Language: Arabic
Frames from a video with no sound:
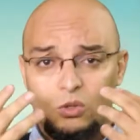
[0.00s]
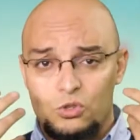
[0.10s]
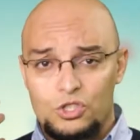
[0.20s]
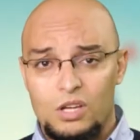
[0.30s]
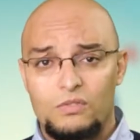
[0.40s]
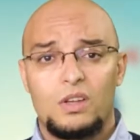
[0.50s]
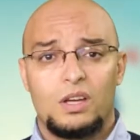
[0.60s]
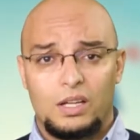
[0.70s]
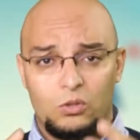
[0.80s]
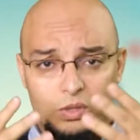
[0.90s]
يكون جاف
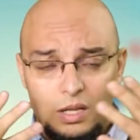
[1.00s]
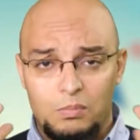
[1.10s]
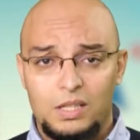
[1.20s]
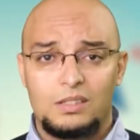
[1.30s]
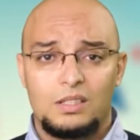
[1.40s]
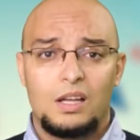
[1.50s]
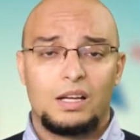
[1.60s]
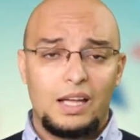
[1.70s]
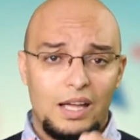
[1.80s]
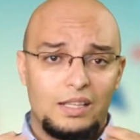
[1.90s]
يكون البرد
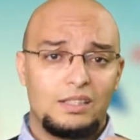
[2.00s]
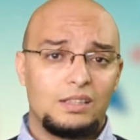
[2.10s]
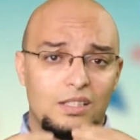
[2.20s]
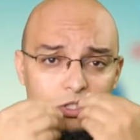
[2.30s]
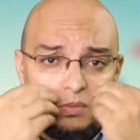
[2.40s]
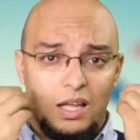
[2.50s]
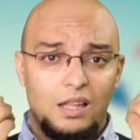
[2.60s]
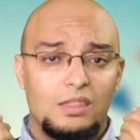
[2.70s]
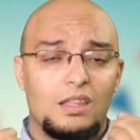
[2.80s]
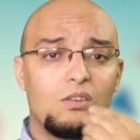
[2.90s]
كاع هذه تنجم
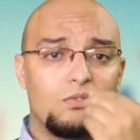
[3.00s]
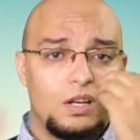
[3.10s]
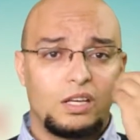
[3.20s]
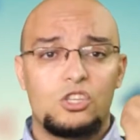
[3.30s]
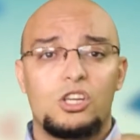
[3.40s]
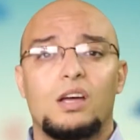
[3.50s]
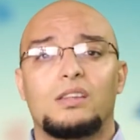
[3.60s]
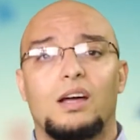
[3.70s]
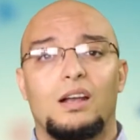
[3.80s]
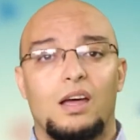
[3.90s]
تاثر في الغشاء
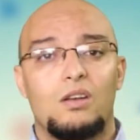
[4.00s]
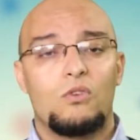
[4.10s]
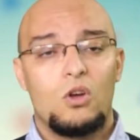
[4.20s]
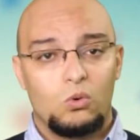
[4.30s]
تاع الانف